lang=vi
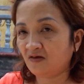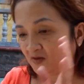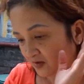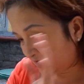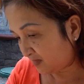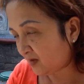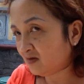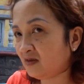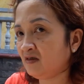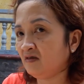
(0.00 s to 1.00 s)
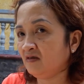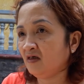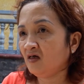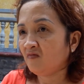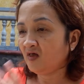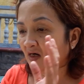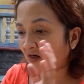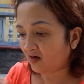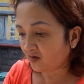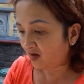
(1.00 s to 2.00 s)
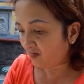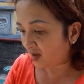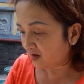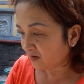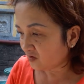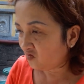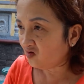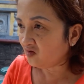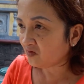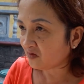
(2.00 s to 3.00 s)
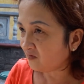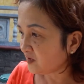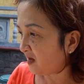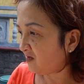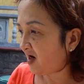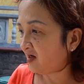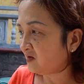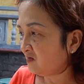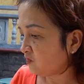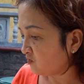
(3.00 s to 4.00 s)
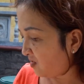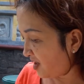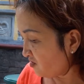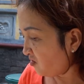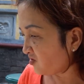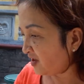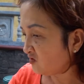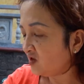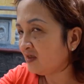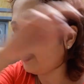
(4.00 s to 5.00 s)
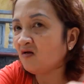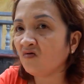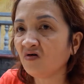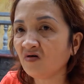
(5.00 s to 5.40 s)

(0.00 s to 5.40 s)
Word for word: nó sẽ tìm cách nó đi. Bây giờ nó còn nói mà tôi không sợ bà nữa, bà có ngồi đây tôi đi ngang